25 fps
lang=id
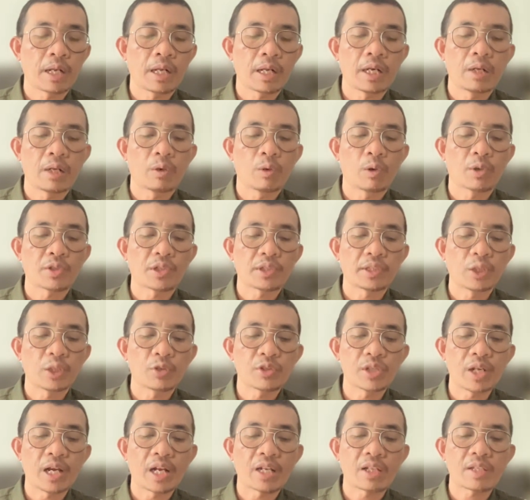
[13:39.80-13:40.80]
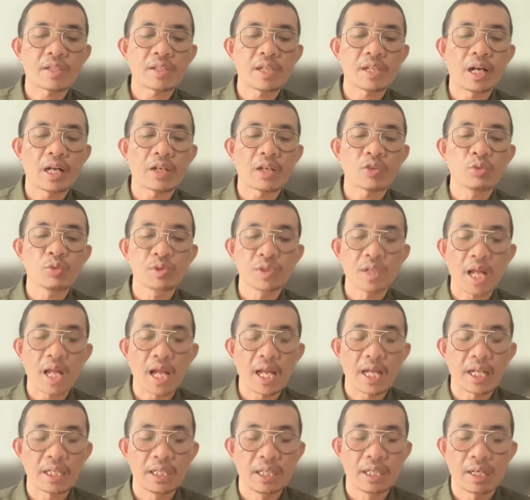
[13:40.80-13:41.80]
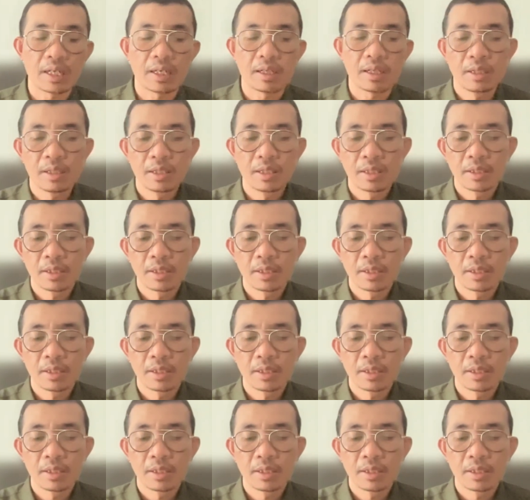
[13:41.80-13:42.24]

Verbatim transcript: kelulusannya itu sangat sangat susah ya.